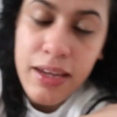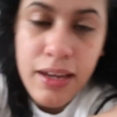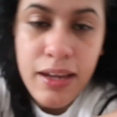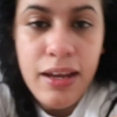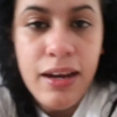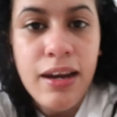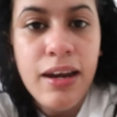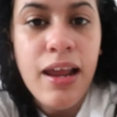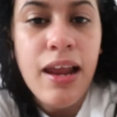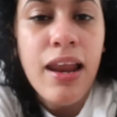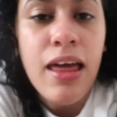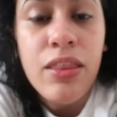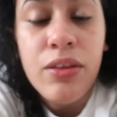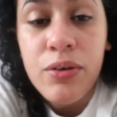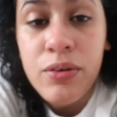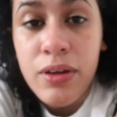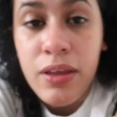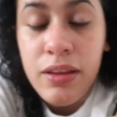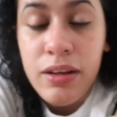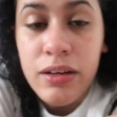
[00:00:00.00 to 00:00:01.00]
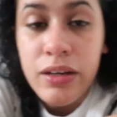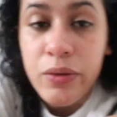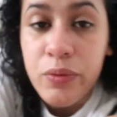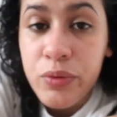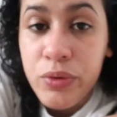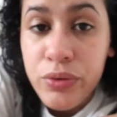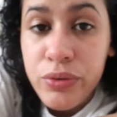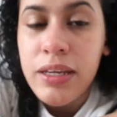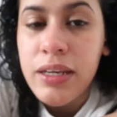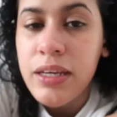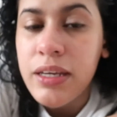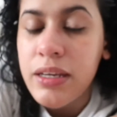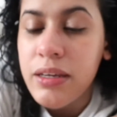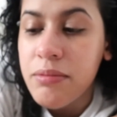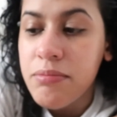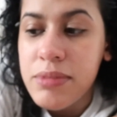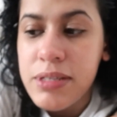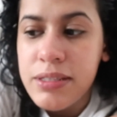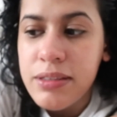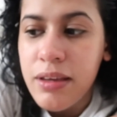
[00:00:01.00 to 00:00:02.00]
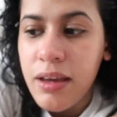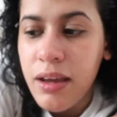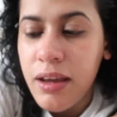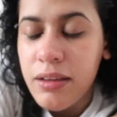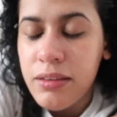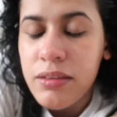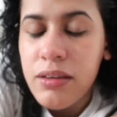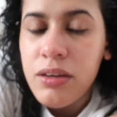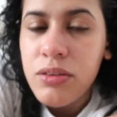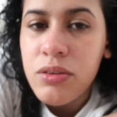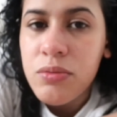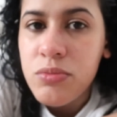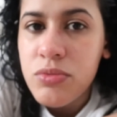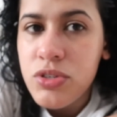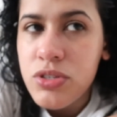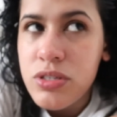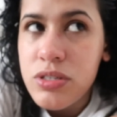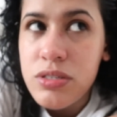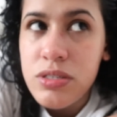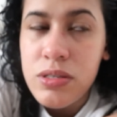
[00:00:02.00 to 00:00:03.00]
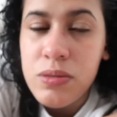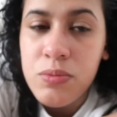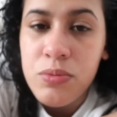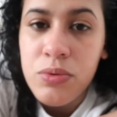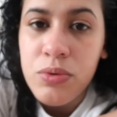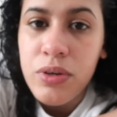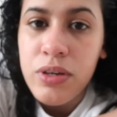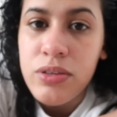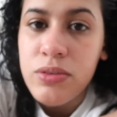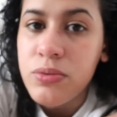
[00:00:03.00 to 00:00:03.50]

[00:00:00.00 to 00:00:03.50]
de La Ladrona de Libros. Y me está encantando muchísimo.